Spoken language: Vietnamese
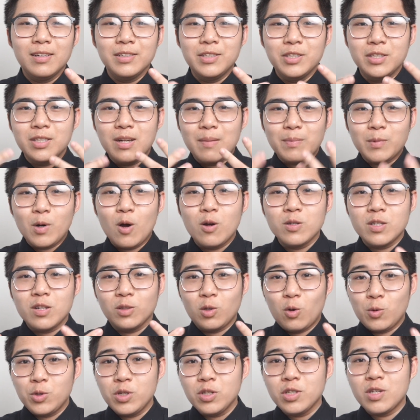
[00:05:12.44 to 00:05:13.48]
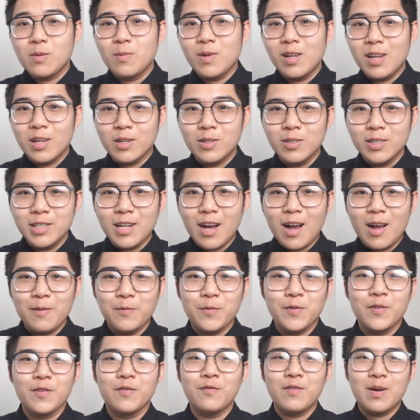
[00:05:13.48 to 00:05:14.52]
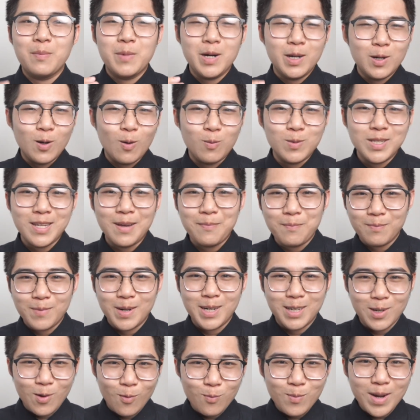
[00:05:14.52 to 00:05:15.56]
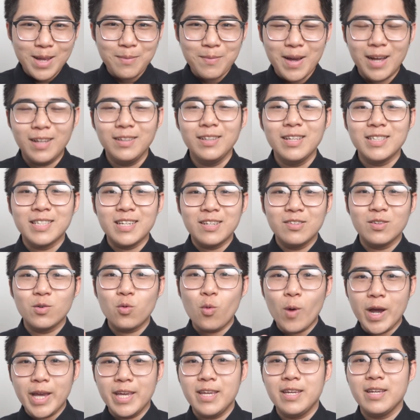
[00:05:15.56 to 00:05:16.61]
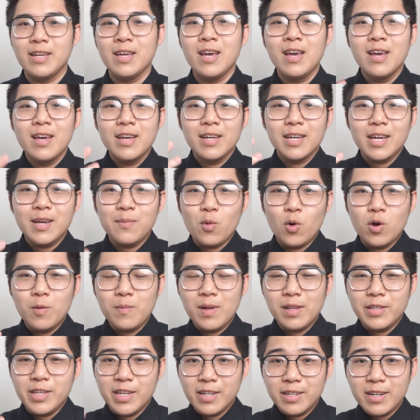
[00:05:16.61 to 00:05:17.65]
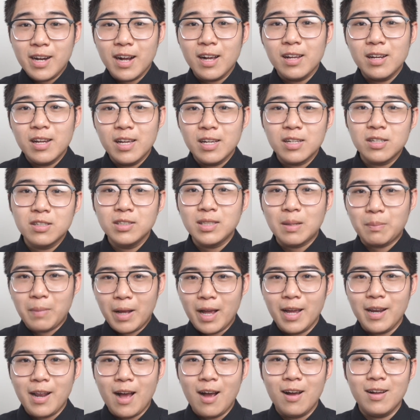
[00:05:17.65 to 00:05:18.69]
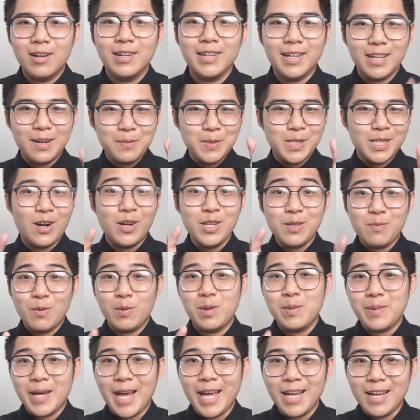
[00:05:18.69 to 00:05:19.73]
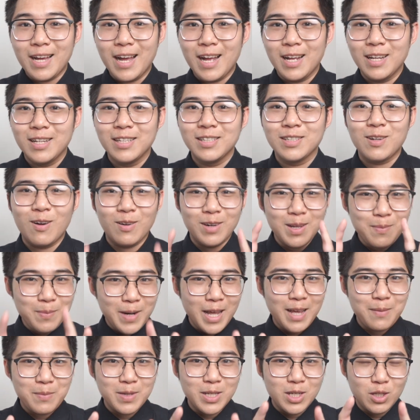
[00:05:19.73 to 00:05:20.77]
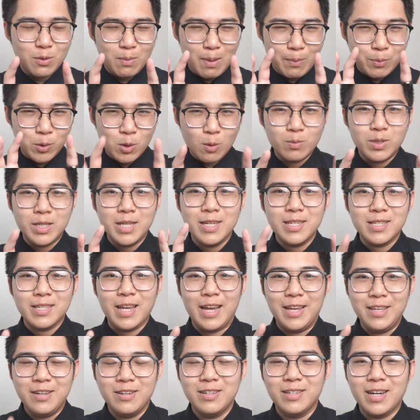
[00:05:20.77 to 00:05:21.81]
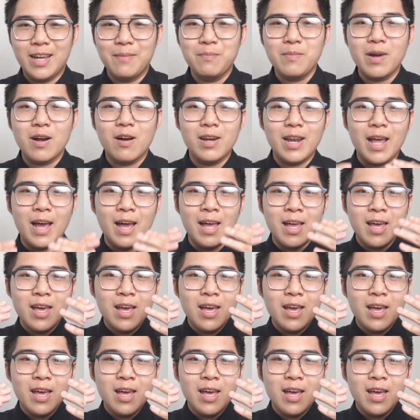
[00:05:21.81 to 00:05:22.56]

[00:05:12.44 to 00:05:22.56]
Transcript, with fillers: những cặp đôi sẽ được tổ chức trong cái lễ cưới đó. Và mình cũng may mắn là sẽ được quay cái buổi mà diễn ra cái lễ cưới tập thể đó. Cái đó mình sẽ nói trong một clip khác ha. Còn clip này mình chỉ tập trung chia sẻ những hình ảnh mà gọi là